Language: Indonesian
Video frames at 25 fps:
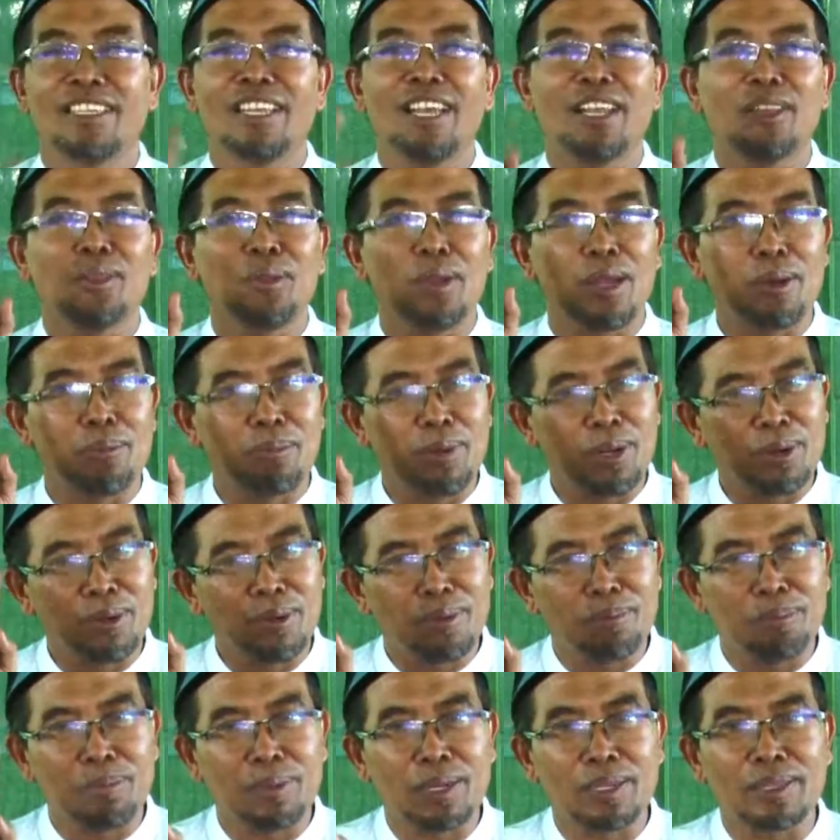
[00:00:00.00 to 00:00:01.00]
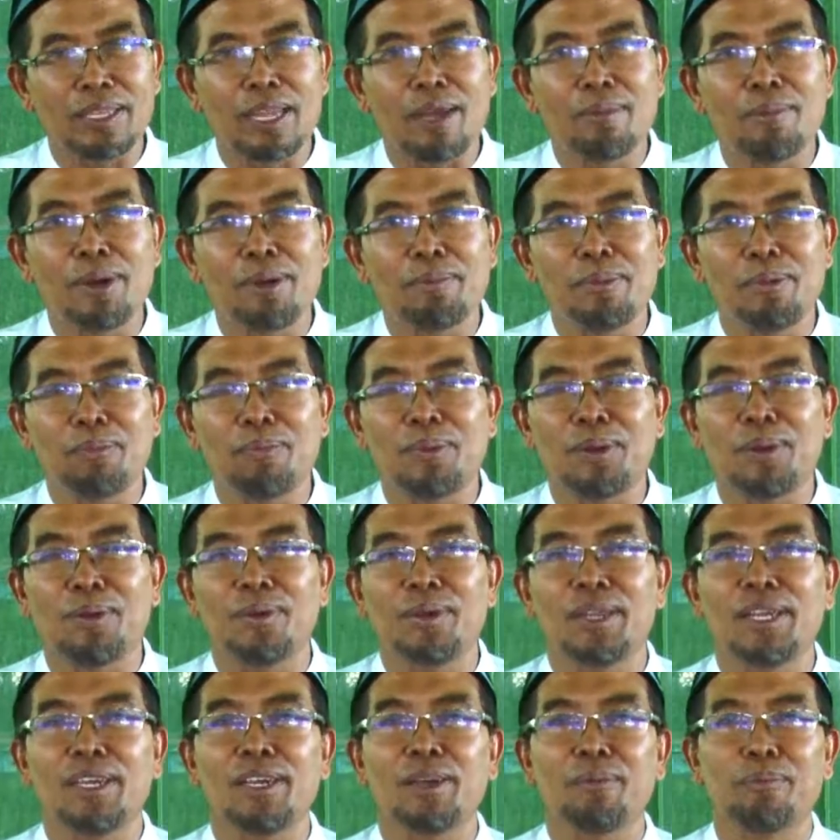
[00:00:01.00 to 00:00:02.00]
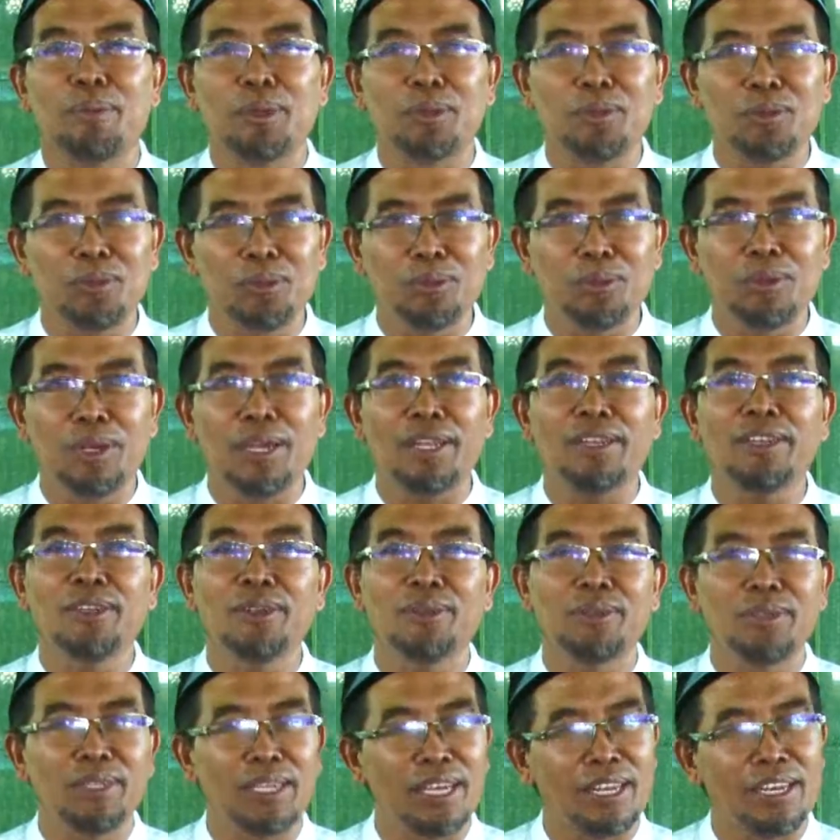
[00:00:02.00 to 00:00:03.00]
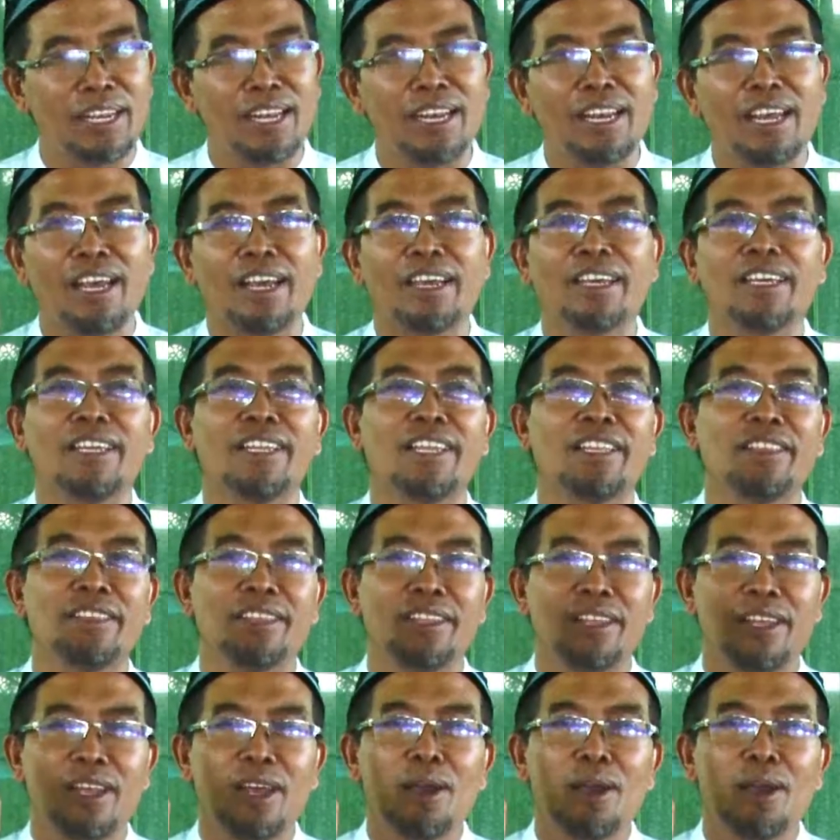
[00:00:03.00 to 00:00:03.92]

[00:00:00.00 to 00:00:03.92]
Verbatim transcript: yaitu yang per pertama memperoleh keberuntungan dunia dan akhirat,